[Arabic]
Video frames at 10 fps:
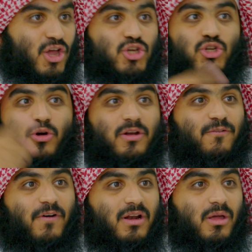شلون
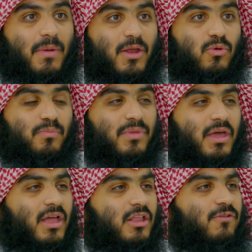نفرق بينهم
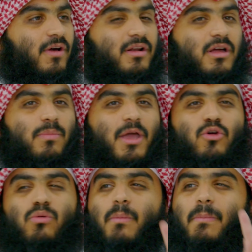تفرق بينهم